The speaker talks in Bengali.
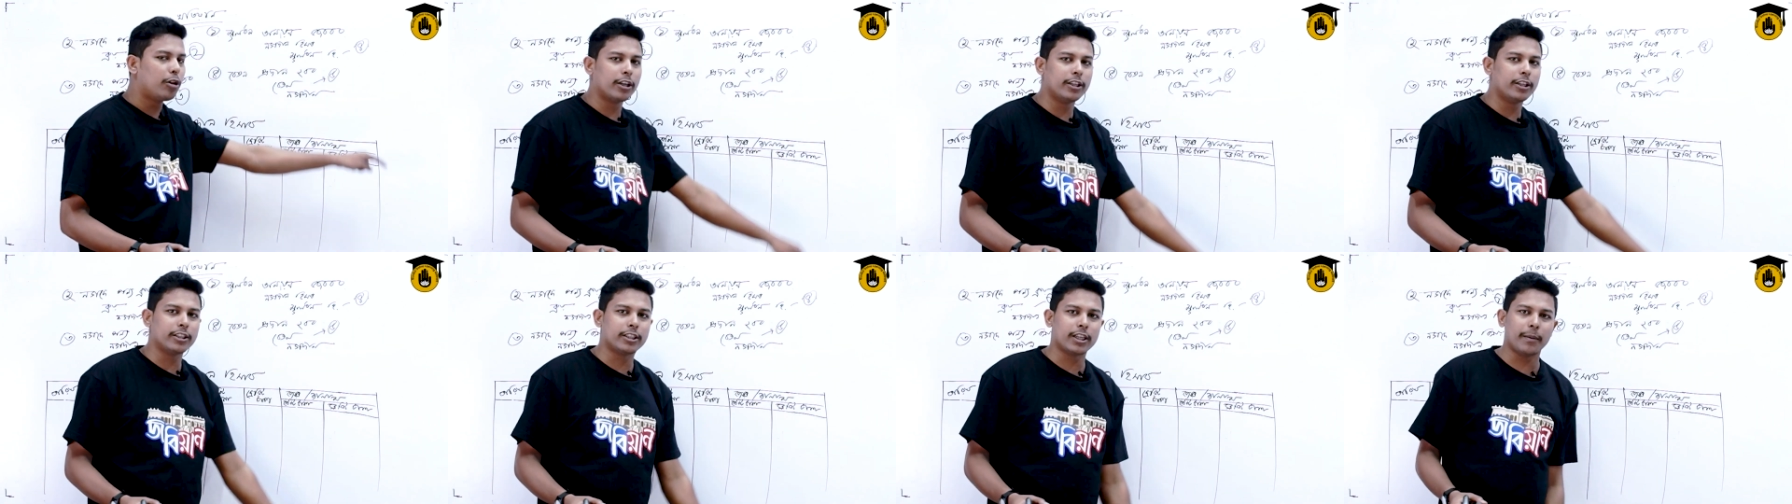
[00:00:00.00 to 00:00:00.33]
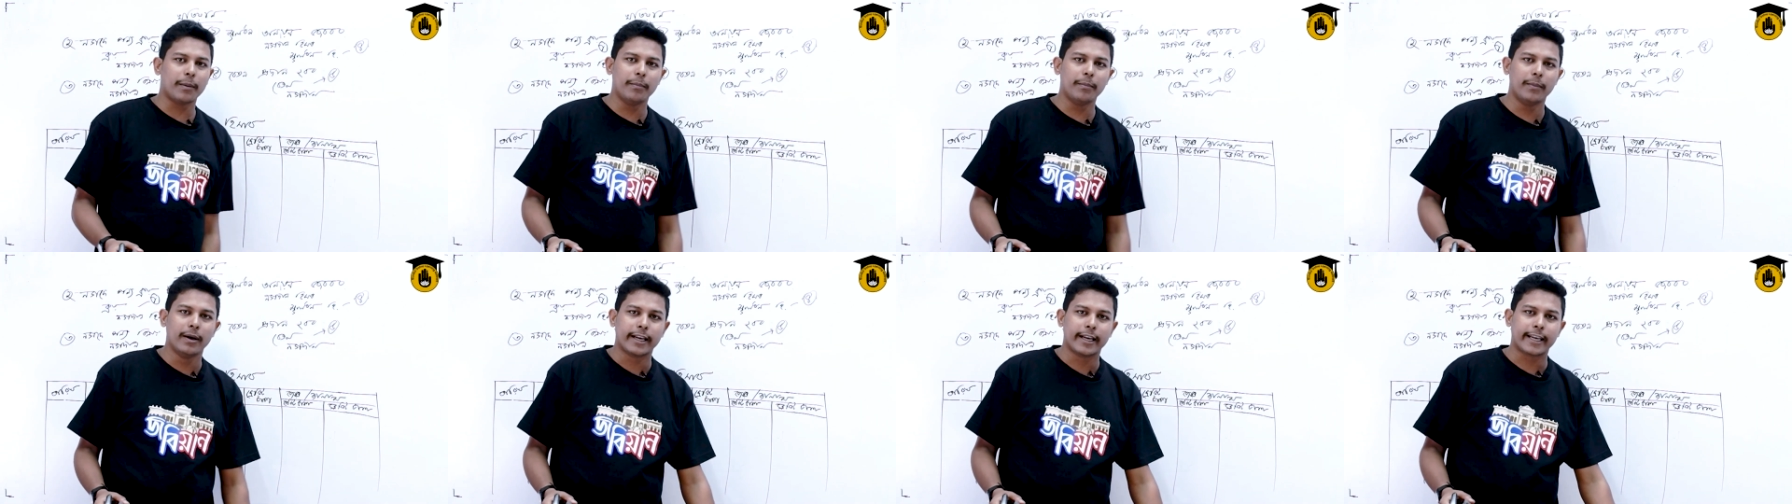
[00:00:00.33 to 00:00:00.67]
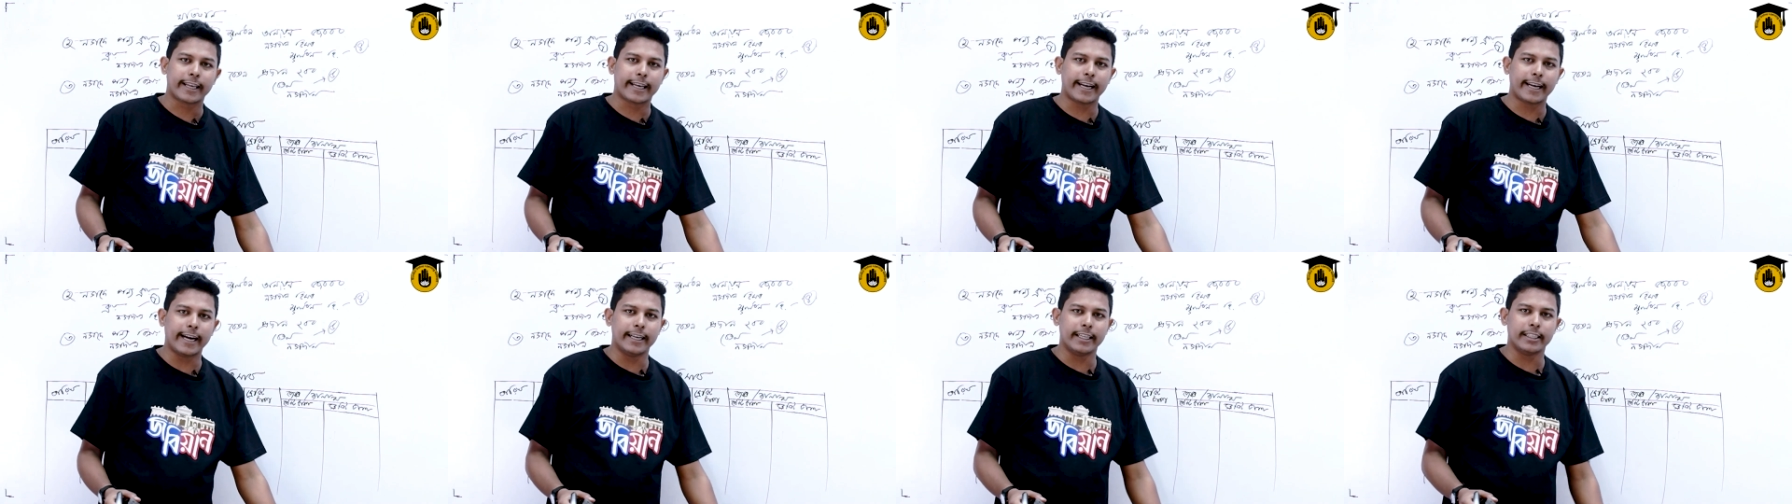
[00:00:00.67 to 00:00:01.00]
হিসাব
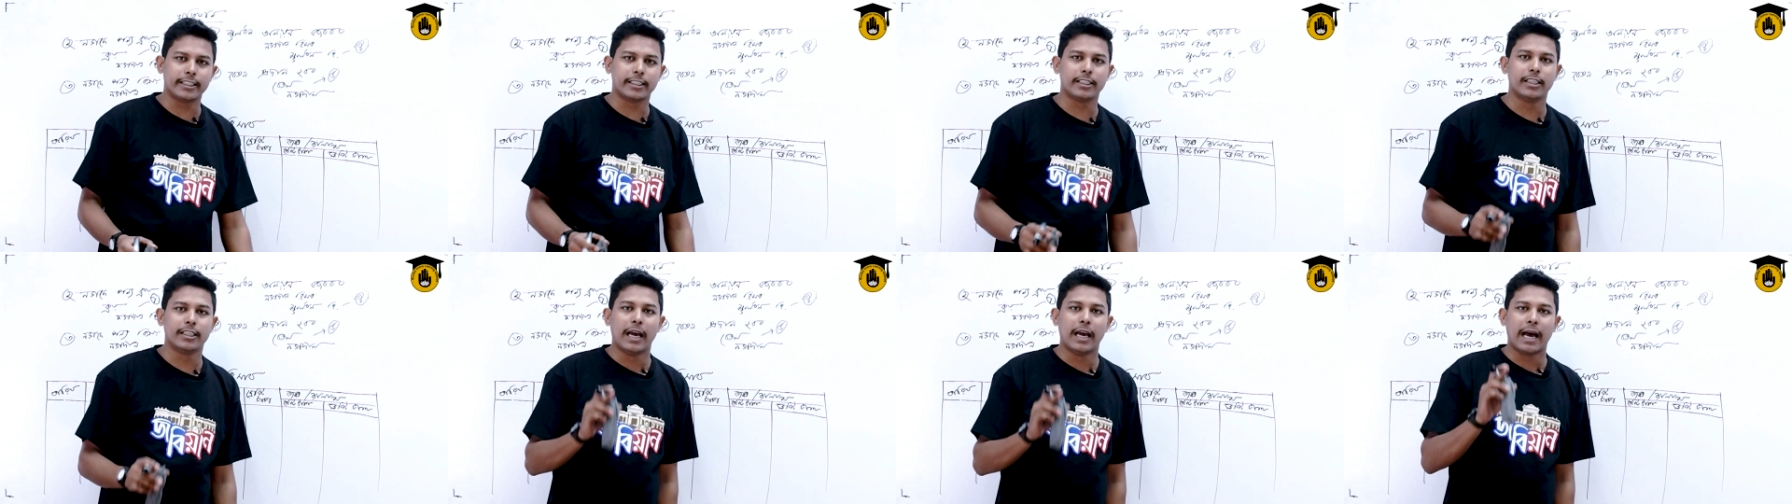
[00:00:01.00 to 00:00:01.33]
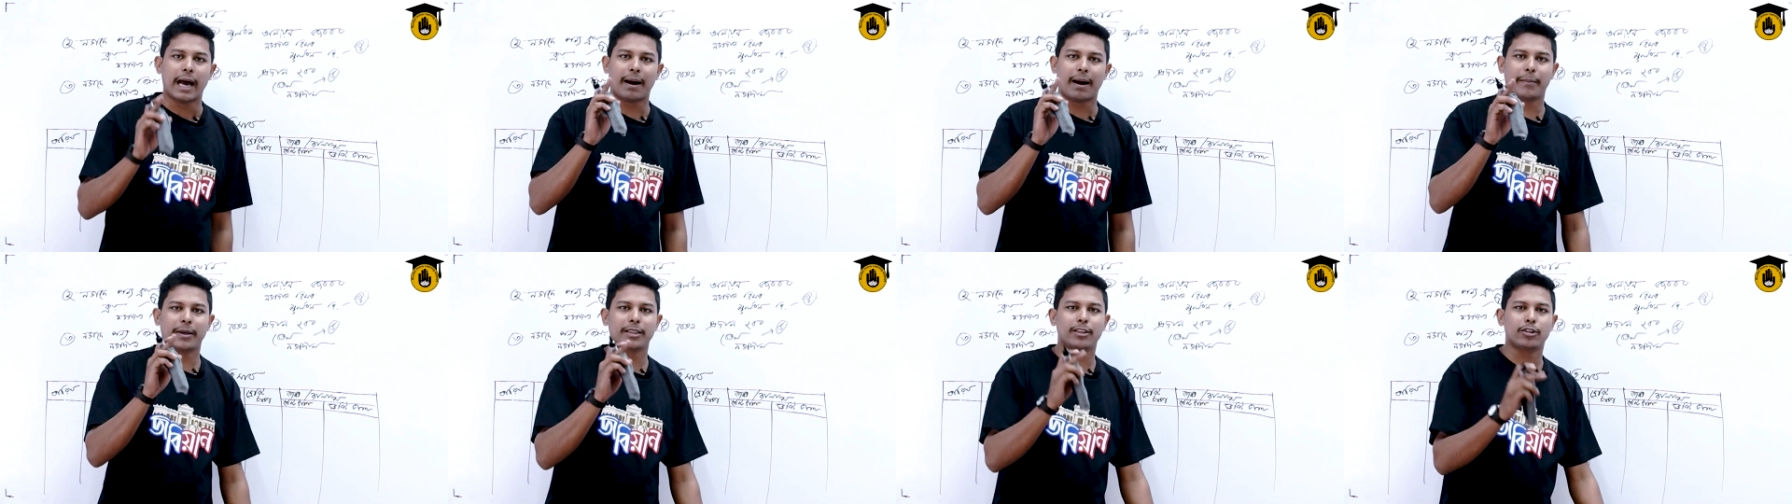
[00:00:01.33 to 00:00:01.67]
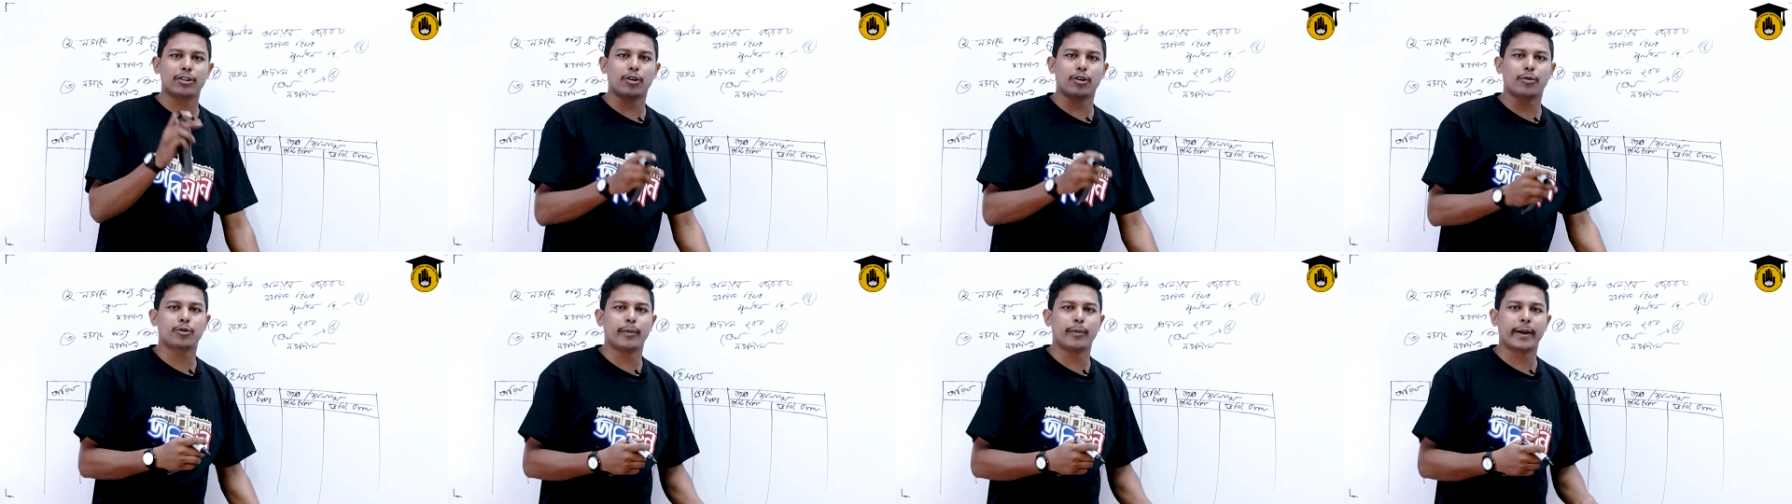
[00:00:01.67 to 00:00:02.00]
ক্রেডিট আমাদের
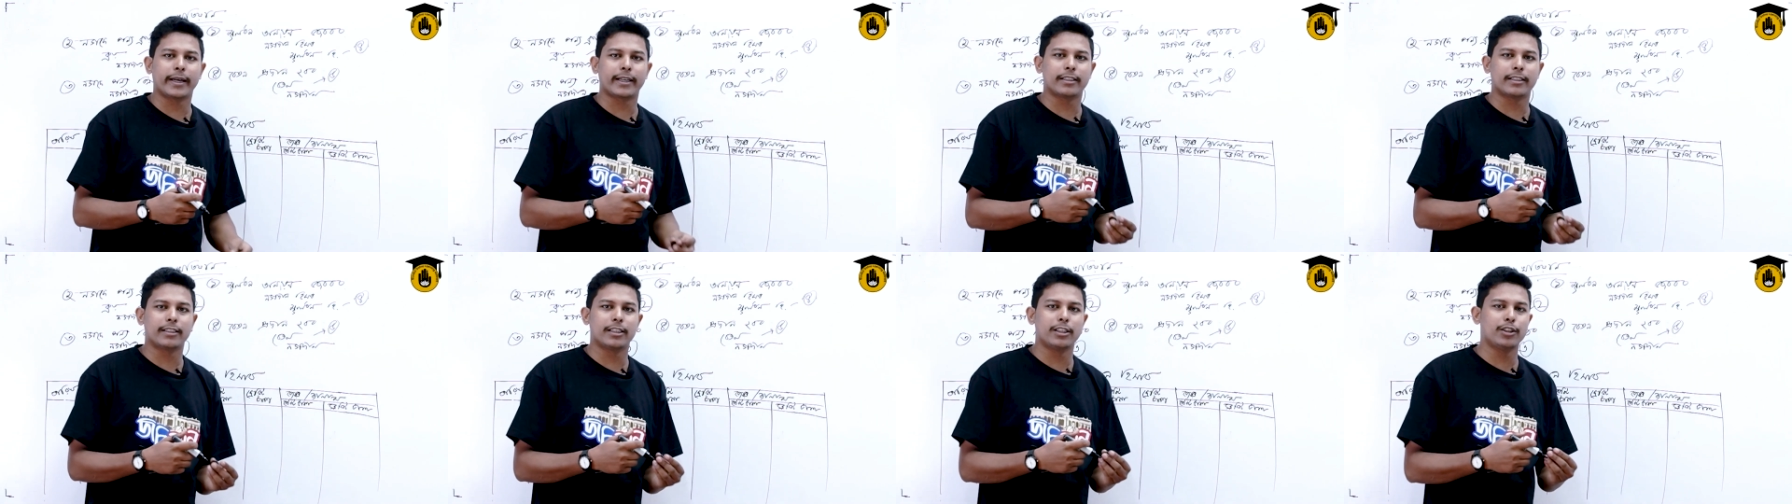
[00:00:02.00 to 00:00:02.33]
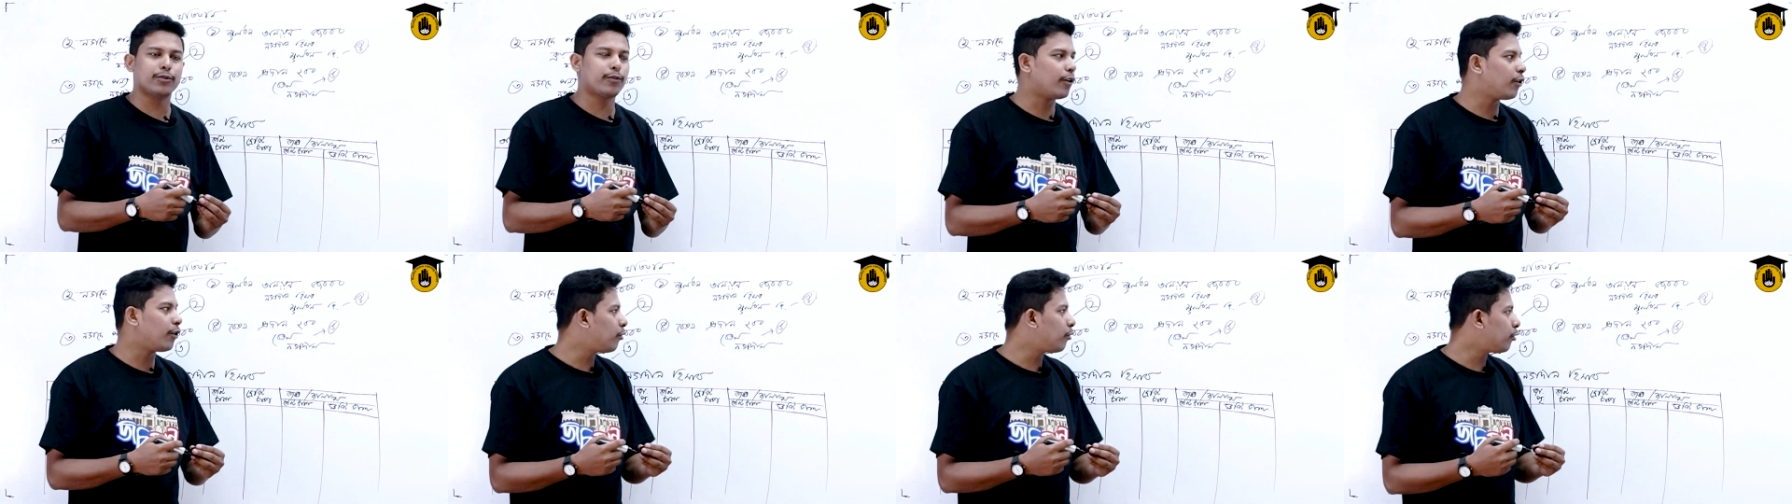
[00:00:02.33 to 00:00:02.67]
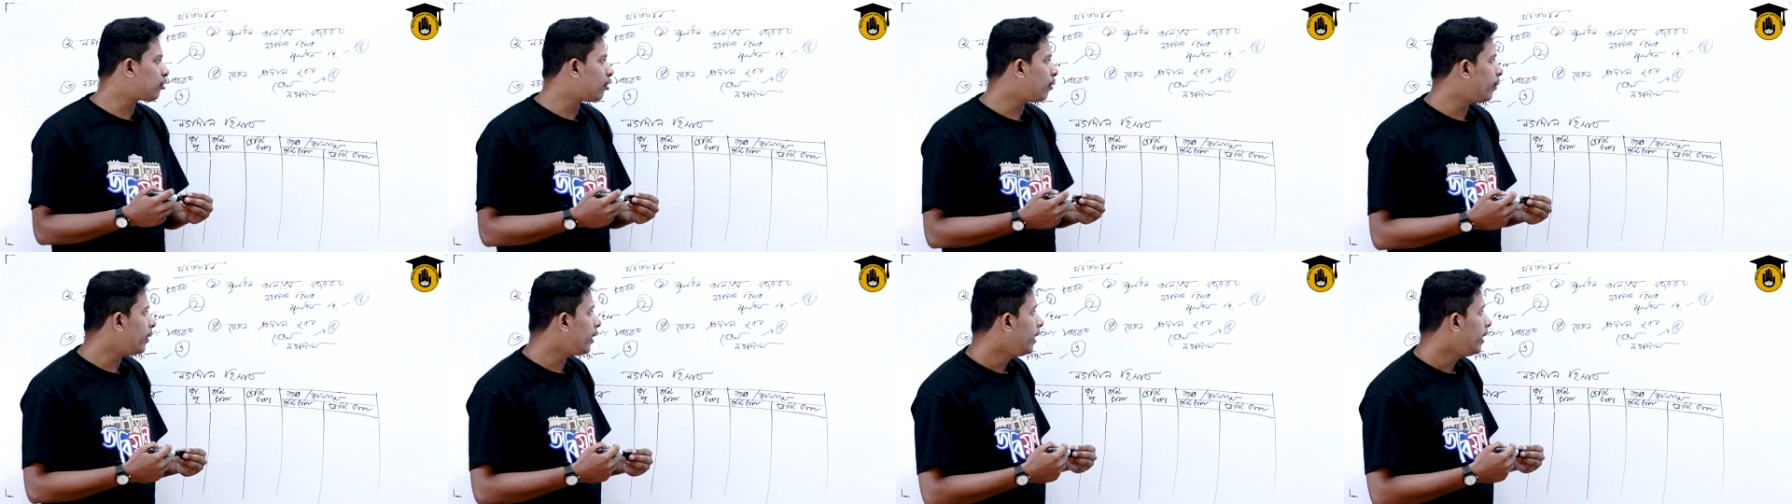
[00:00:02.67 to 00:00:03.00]
সবসময় একটা জিনিস ফলো করতে হবে